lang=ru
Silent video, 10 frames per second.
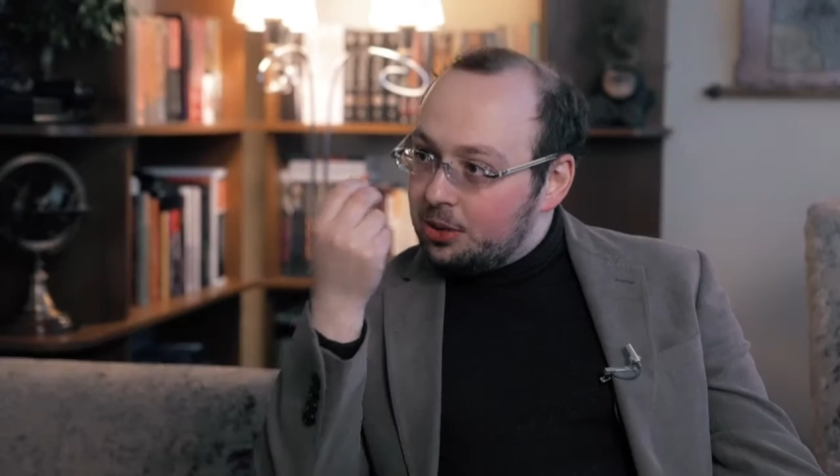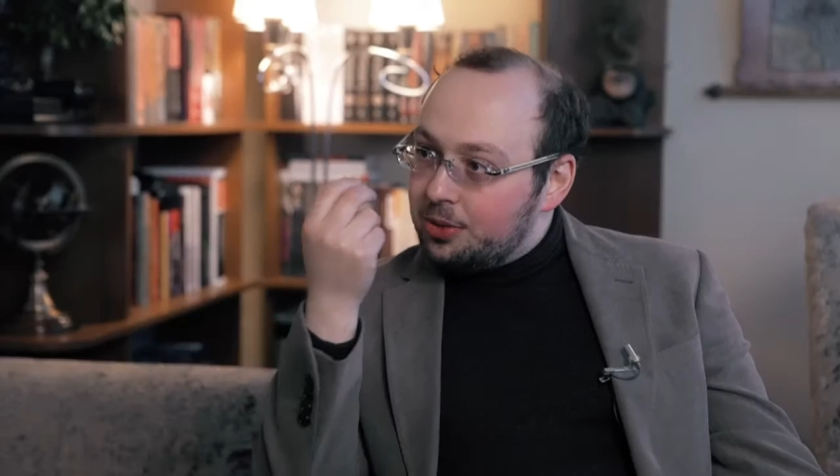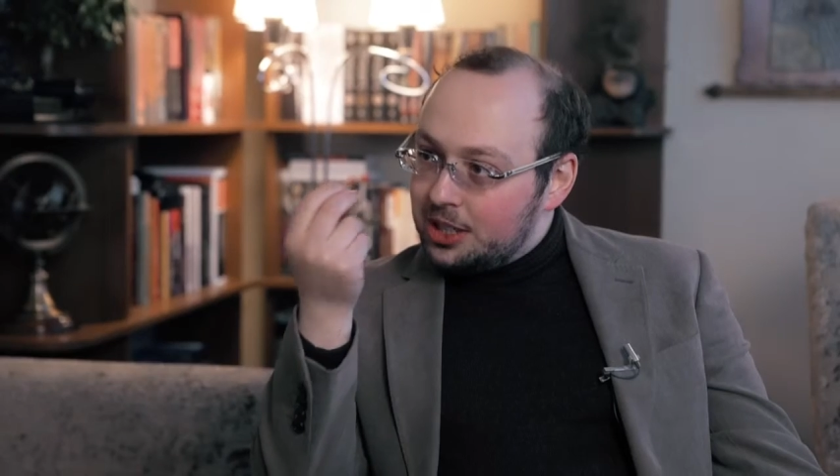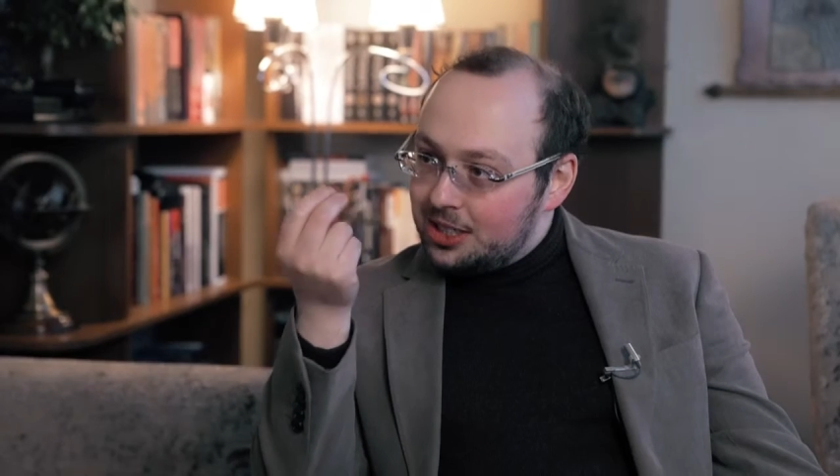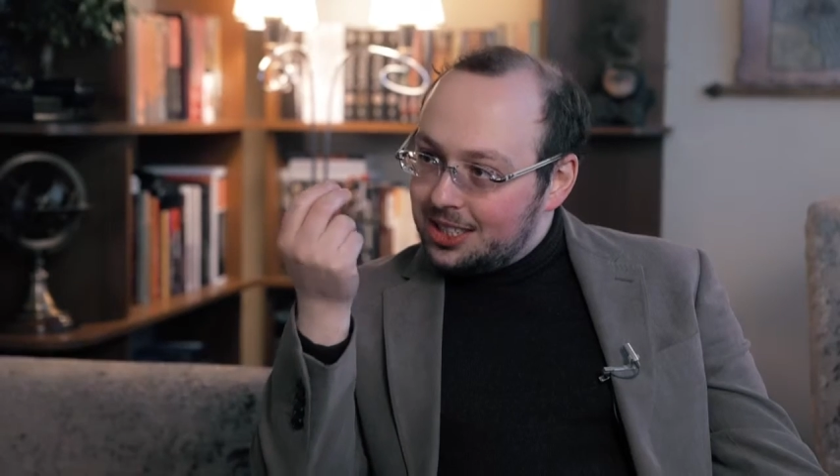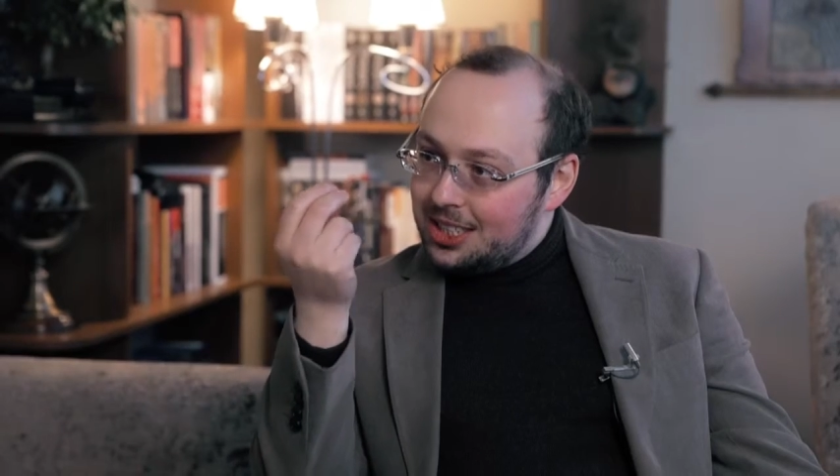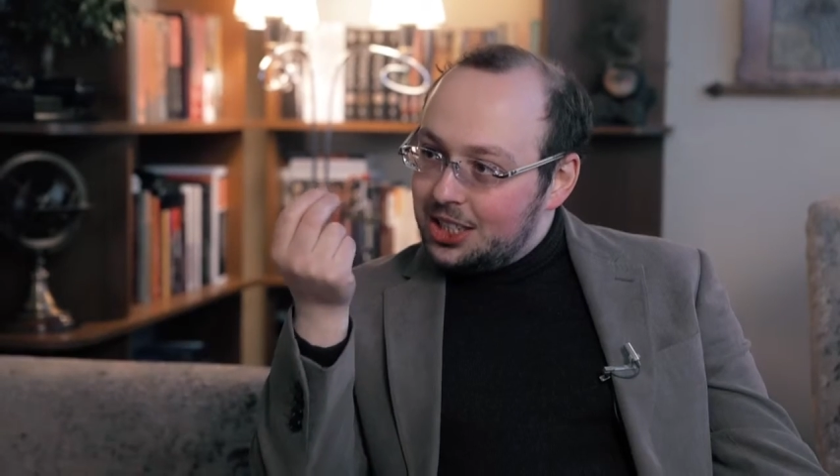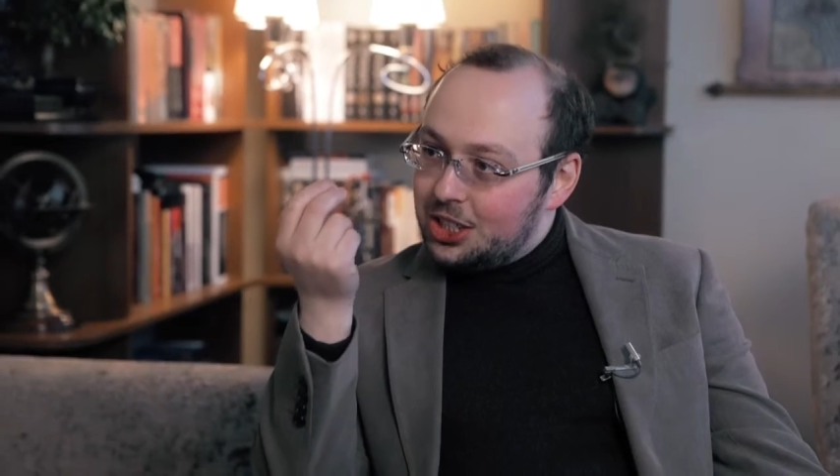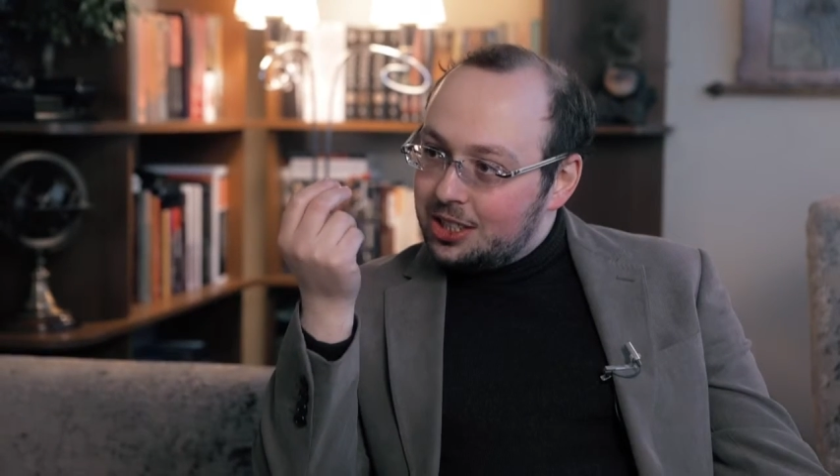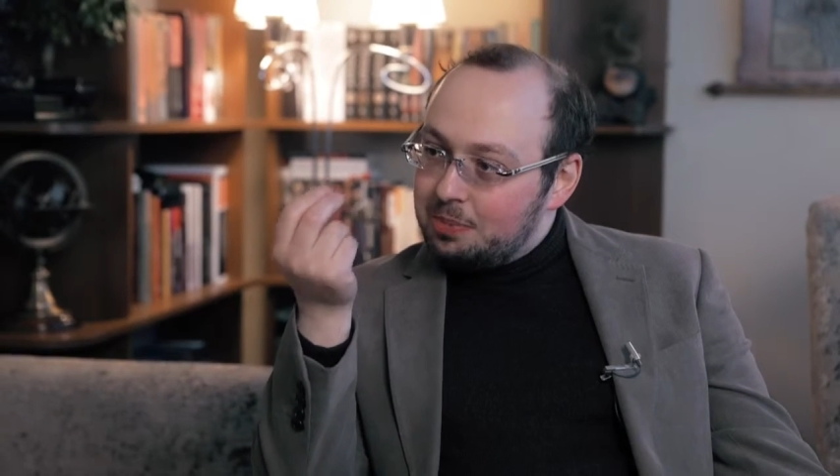Какой важный
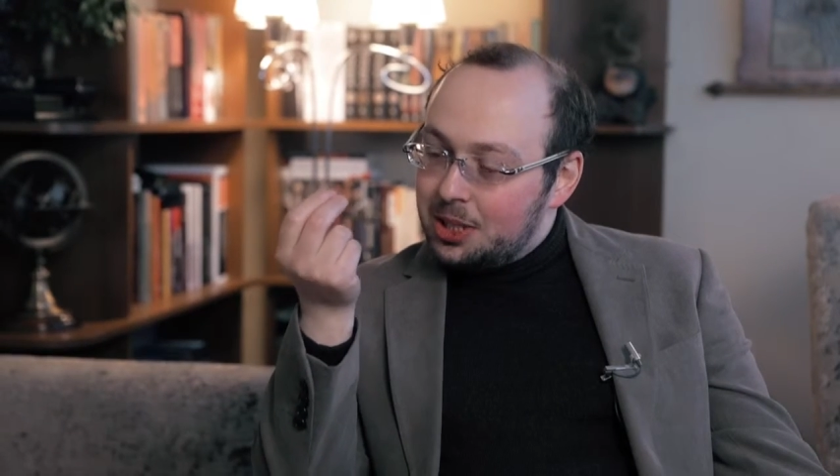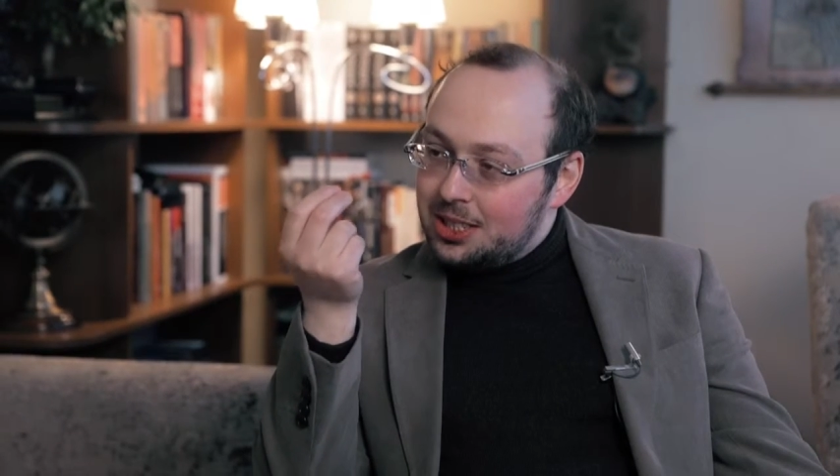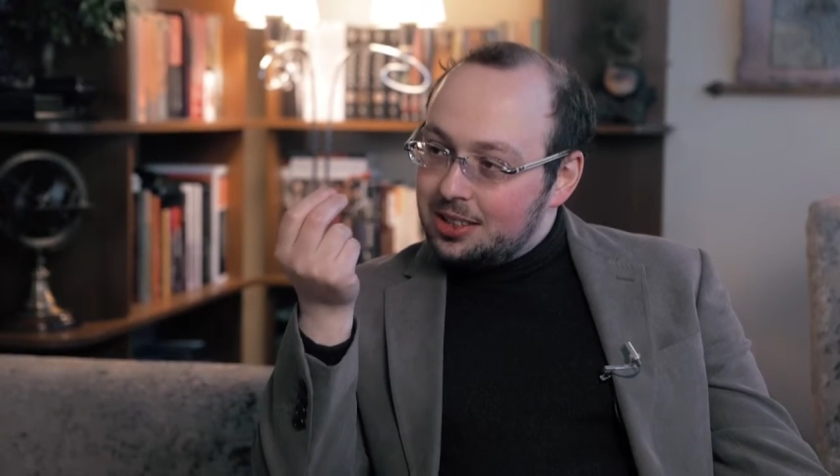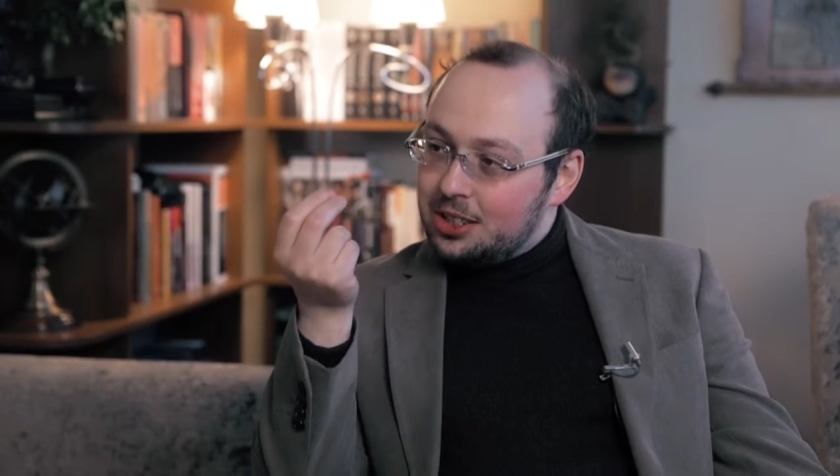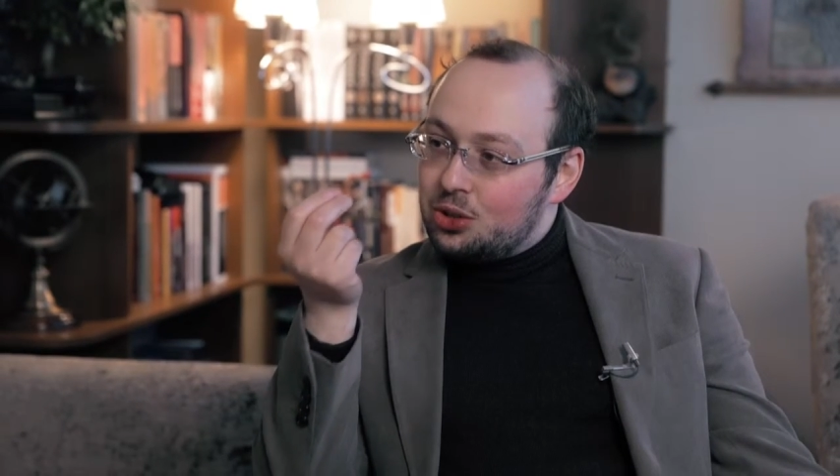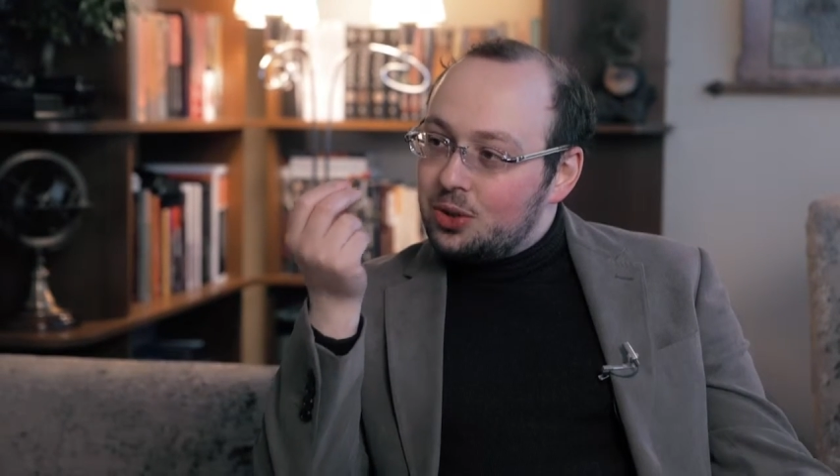диагностический признак,